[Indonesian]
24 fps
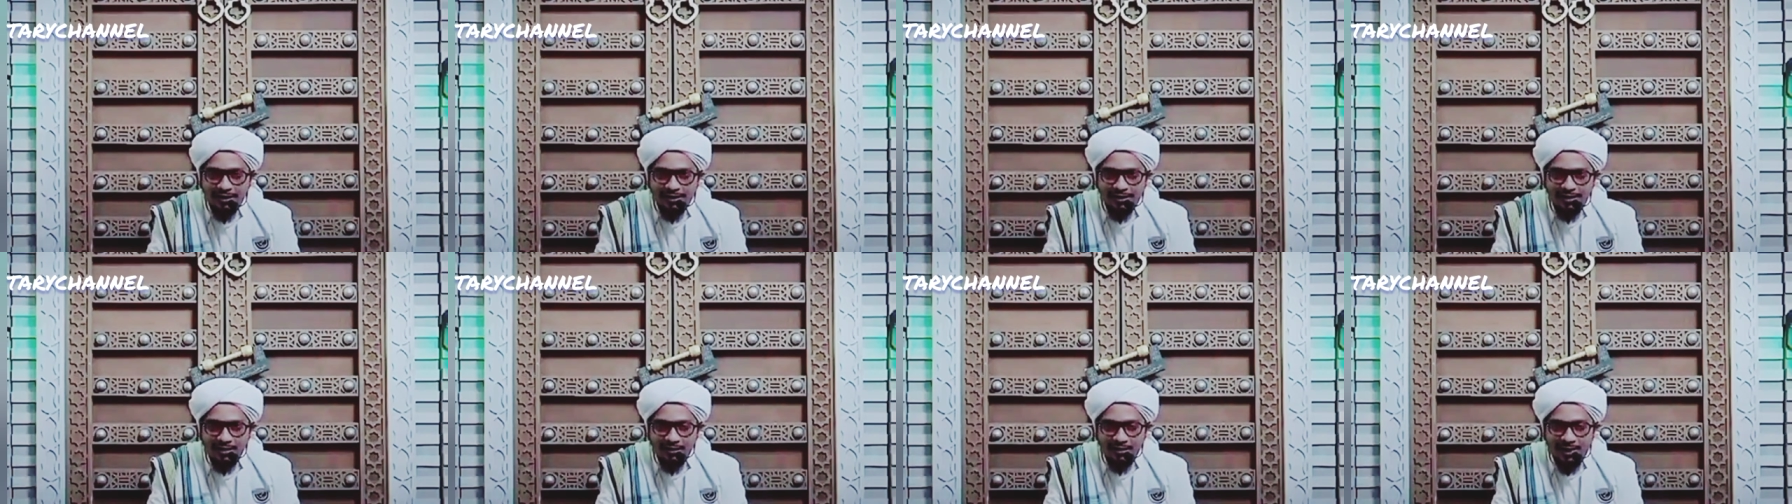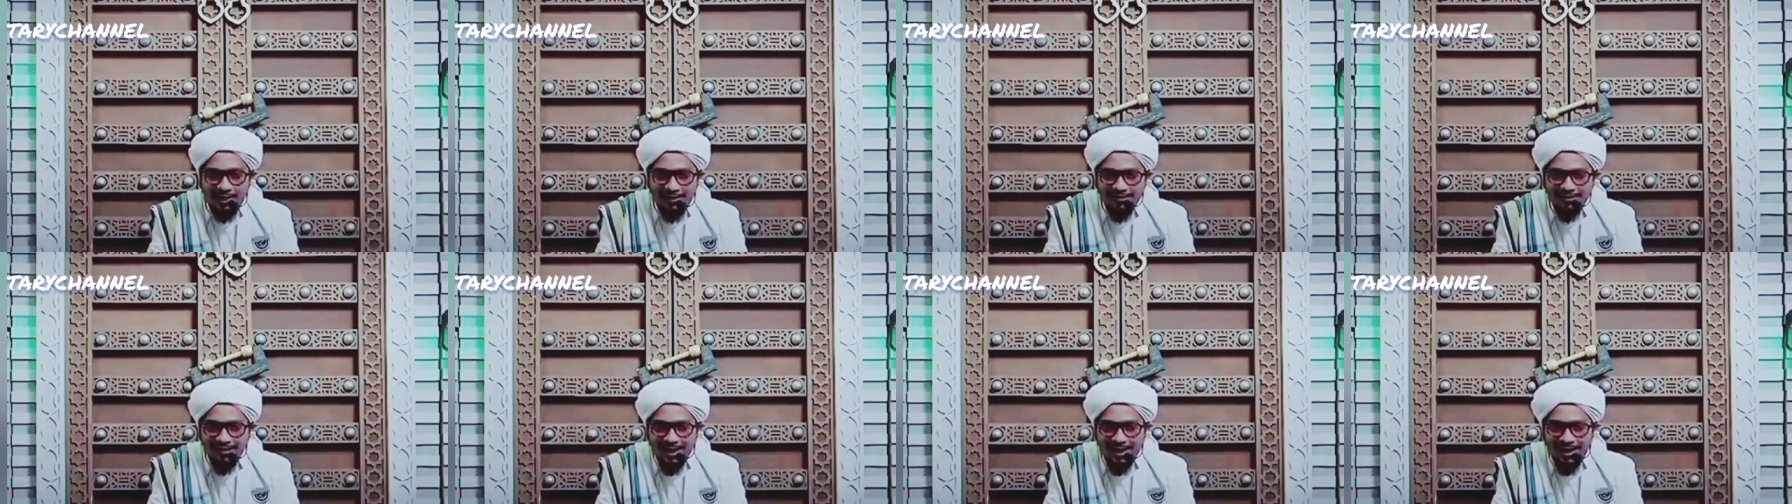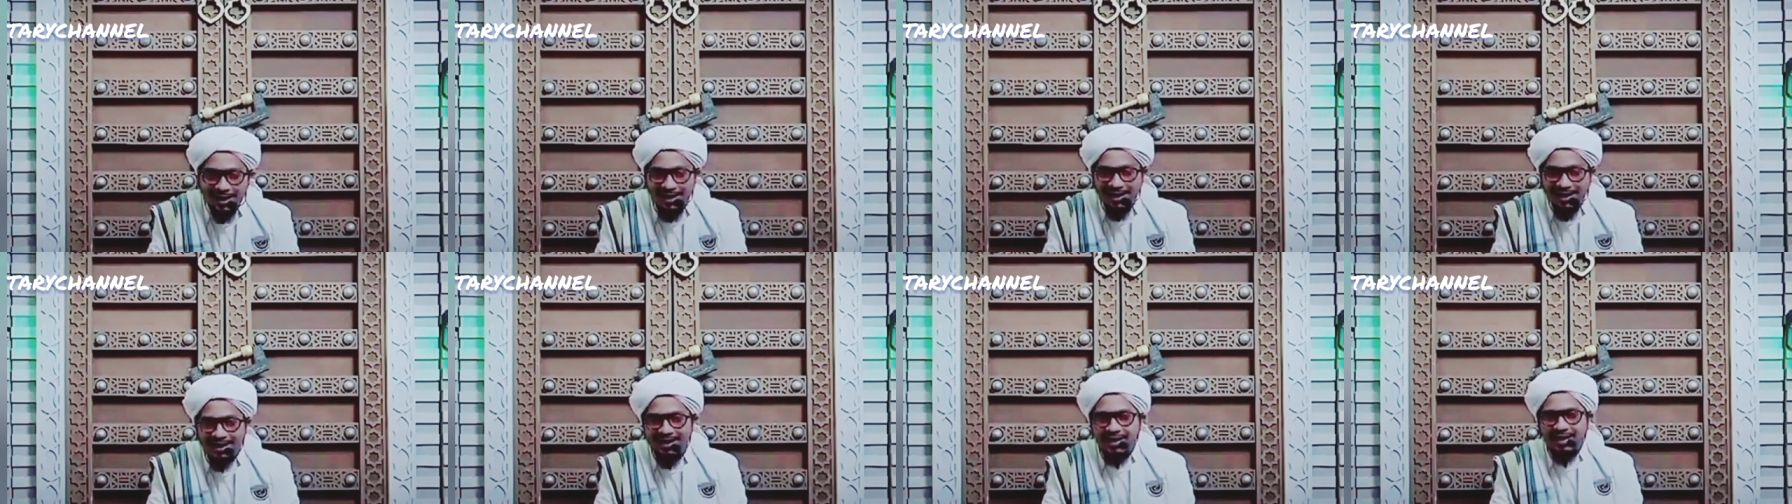inti
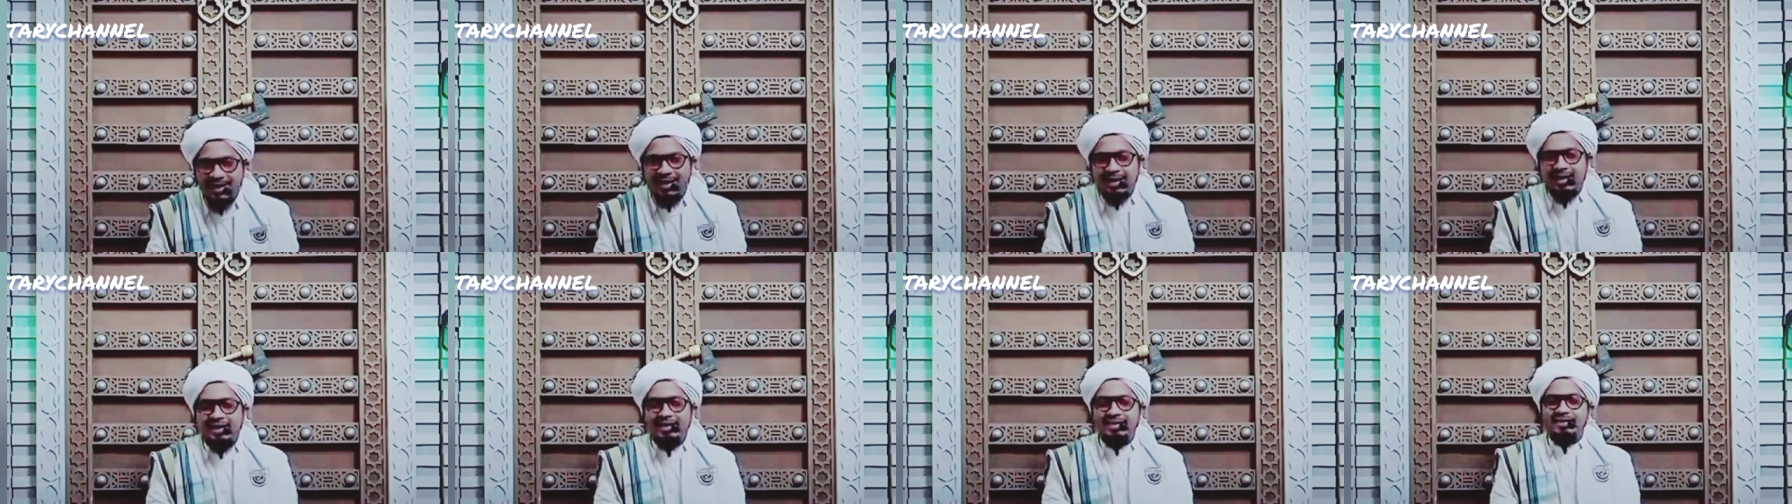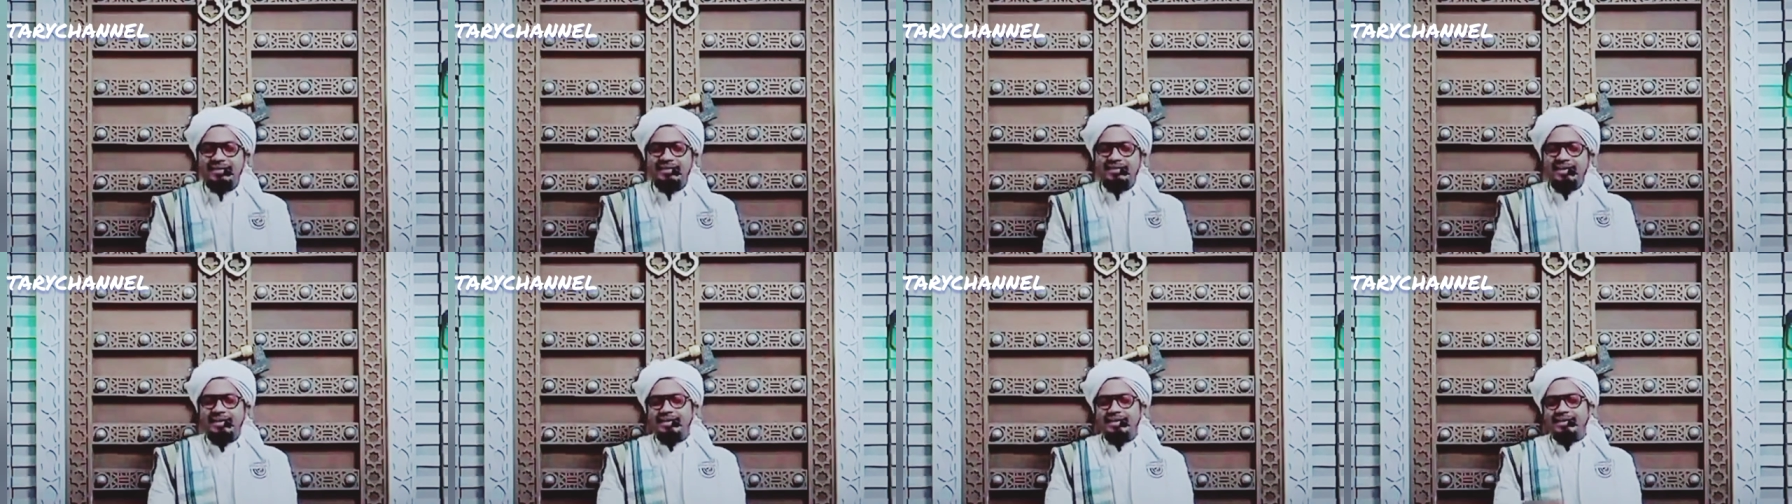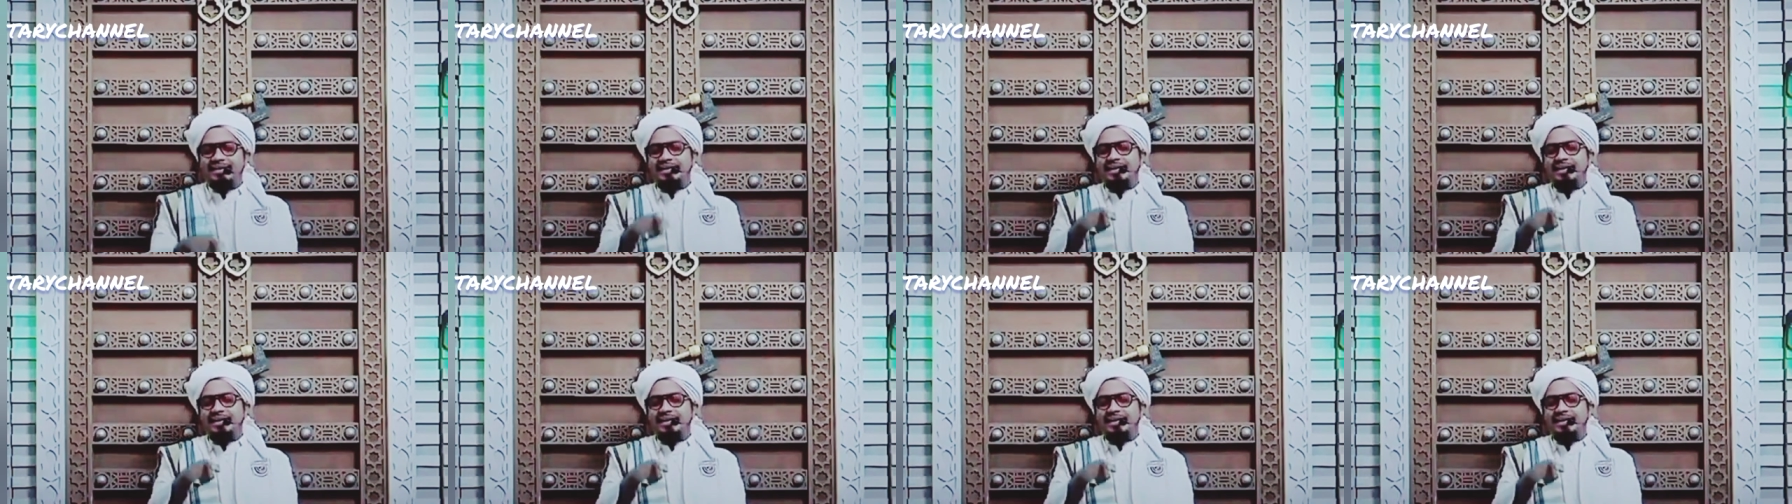baca akhirnya